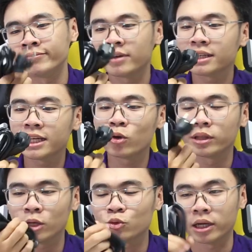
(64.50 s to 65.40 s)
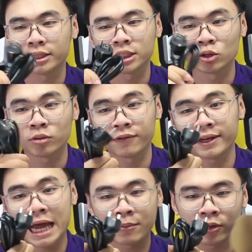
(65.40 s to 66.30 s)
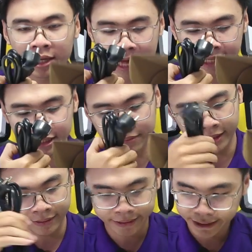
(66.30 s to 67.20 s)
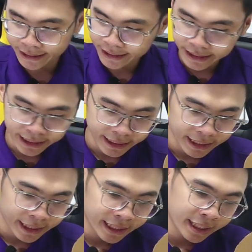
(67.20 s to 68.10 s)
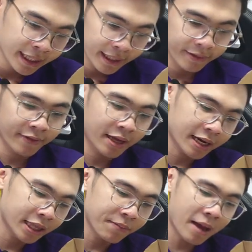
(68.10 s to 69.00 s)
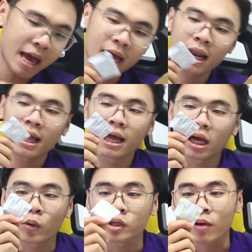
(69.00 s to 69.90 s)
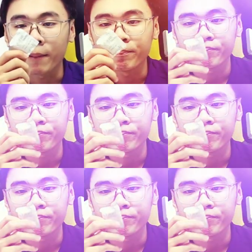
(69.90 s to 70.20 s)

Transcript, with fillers: vẫn là dây nguồn tiêu chuẩn sử dụng ở Việt Nam thôi hai chân mà và cái thứ ba là có chống ẩm